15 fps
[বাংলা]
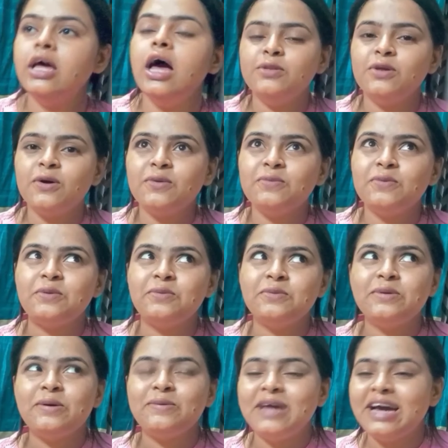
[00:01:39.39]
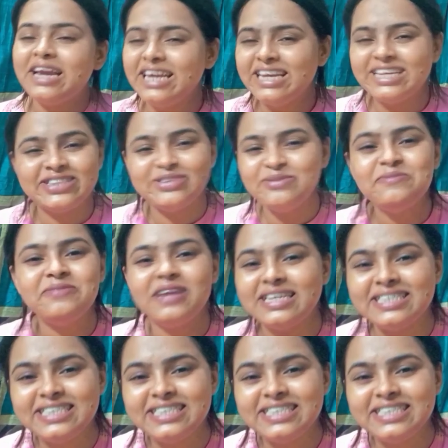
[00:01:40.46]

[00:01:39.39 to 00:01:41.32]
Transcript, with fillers: আমি তখন মনে মনে ভাবি এটা তো আমি